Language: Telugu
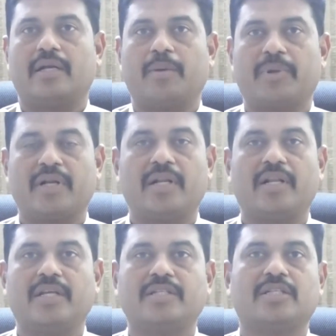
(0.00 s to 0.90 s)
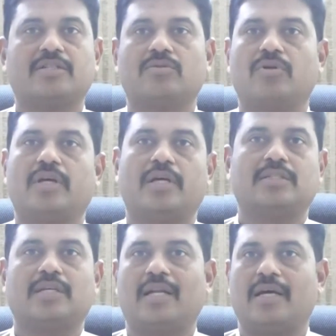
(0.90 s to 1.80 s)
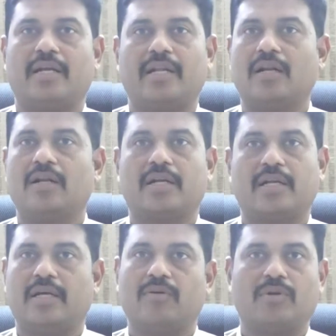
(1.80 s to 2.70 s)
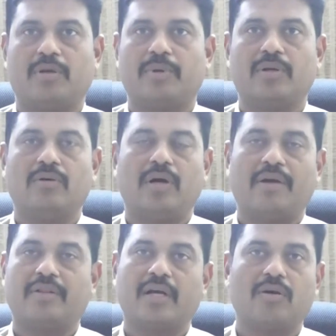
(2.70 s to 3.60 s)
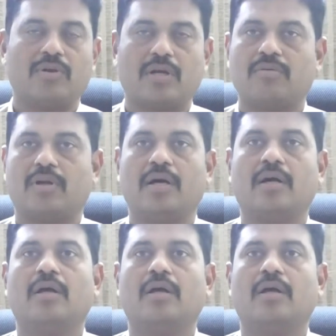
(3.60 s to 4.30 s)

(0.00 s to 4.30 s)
టెంపరీ రిజిస్ట్రేషన్తోనే చాలా నెలలు అట్లే ఉంటాయి బండ్లు ఆ విధంగా ఉన్నా కూడా